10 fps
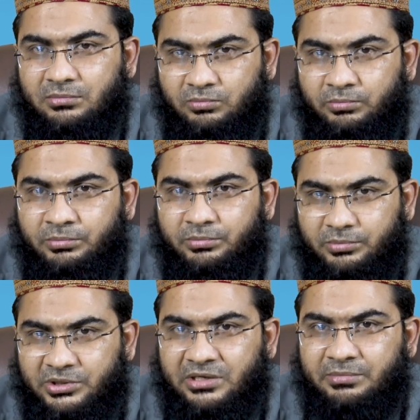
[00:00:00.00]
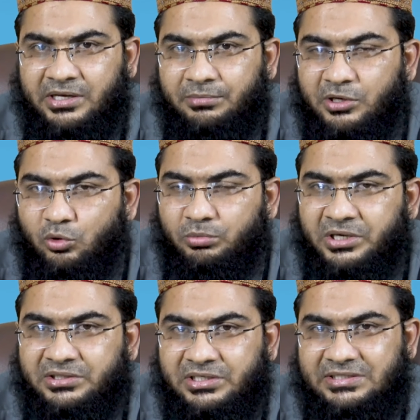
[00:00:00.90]
मतलब है कि मेरी उम्र
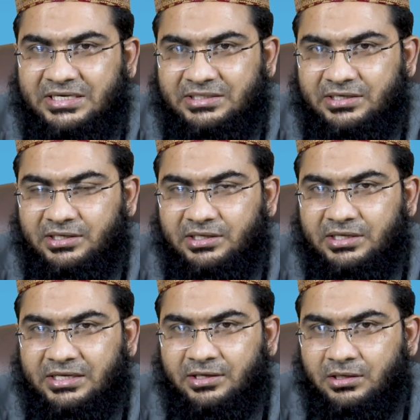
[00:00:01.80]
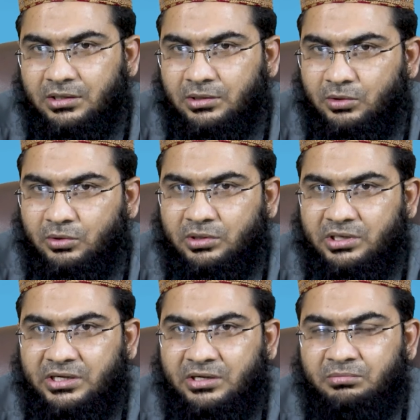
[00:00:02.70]
इतनी ज़्यादा नहीं है और
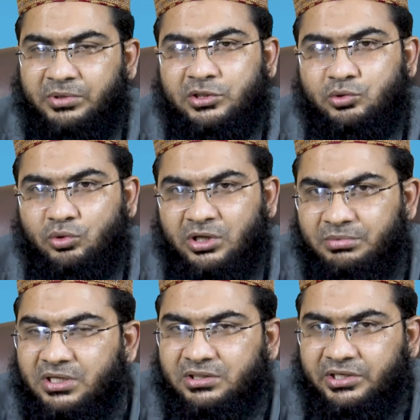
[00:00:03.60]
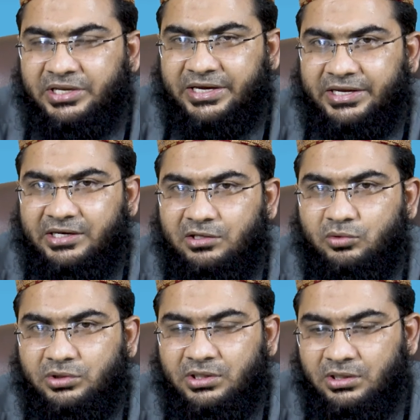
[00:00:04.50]
मेरी शुगर भी इतनी हाई नहीं
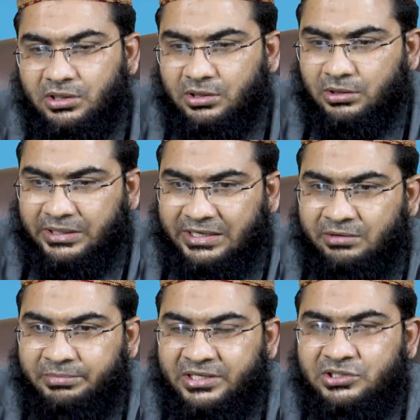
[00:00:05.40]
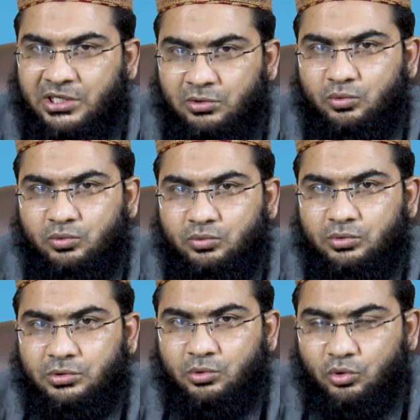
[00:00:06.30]
होती अगर मैं चाहूँ
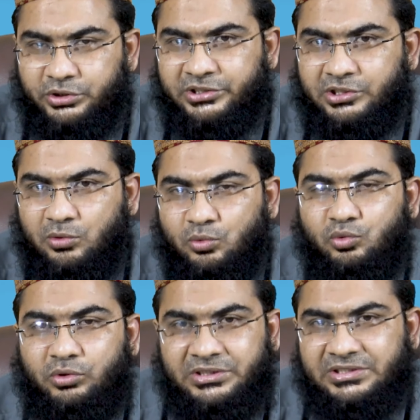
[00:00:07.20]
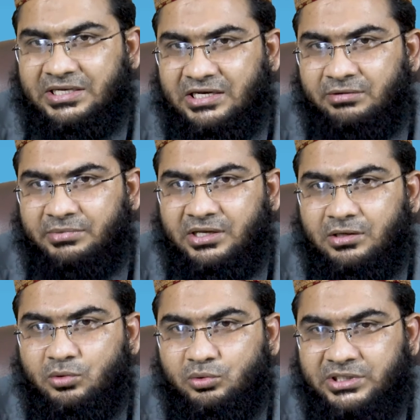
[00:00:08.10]
कोशिश करूँ तो इन मैं
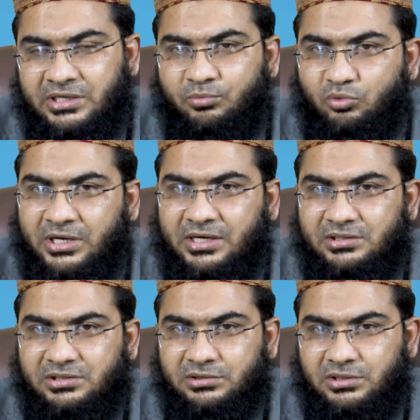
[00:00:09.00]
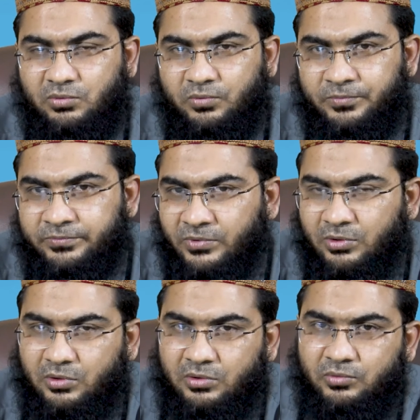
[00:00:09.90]
रोज़ा पूरा कर सकता हूँ
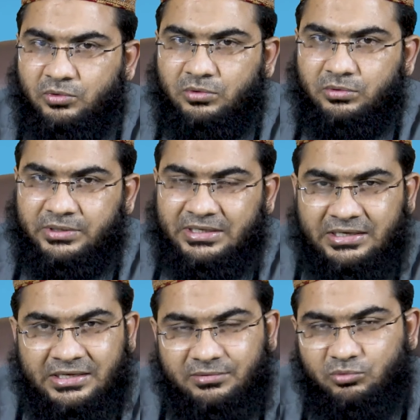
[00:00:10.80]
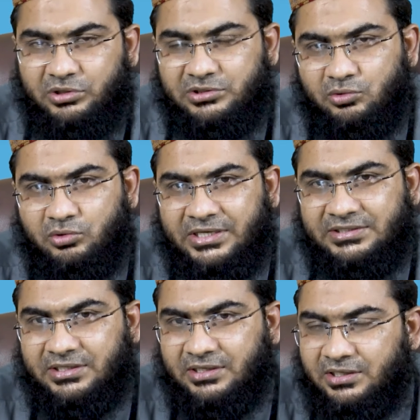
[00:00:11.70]
और वो अल्लाह रब्ज़ को
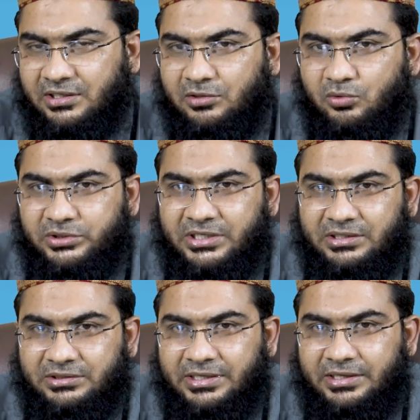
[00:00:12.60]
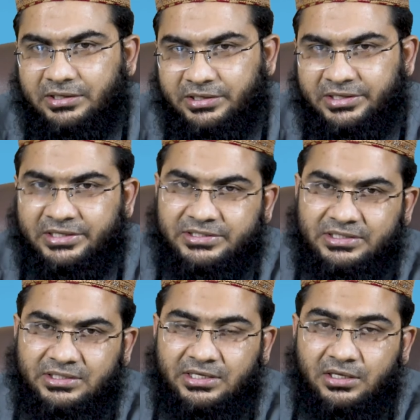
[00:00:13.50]
राज़ी करने के लिए रोज़ा रखता है रखना
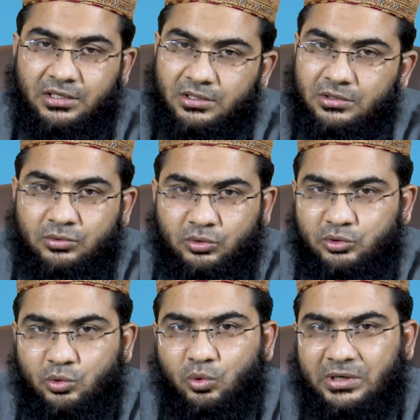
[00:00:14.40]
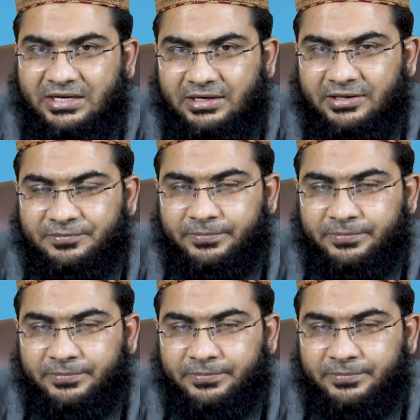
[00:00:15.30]
चाहता है तो ज़रूर रख ले